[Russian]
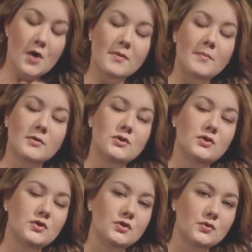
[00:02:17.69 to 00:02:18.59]

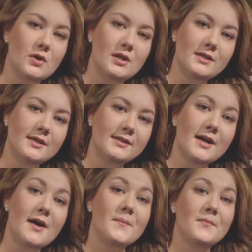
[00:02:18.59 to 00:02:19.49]
Попросит соли
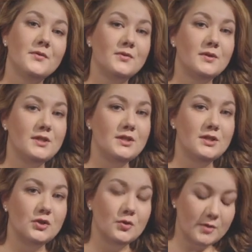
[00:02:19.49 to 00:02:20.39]
иногда в
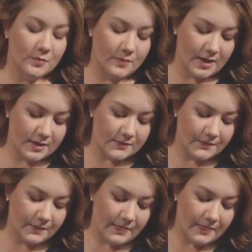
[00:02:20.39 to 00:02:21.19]
квартире номер пять.